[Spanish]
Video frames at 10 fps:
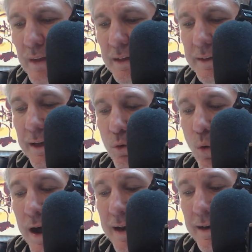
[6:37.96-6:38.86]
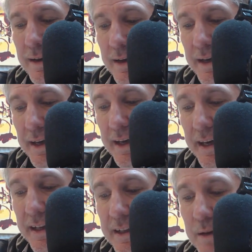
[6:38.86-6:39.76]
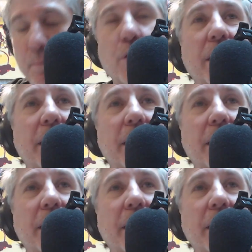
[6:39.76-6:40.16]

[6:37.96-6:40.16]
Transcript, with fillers: del cual eh, en tiempos de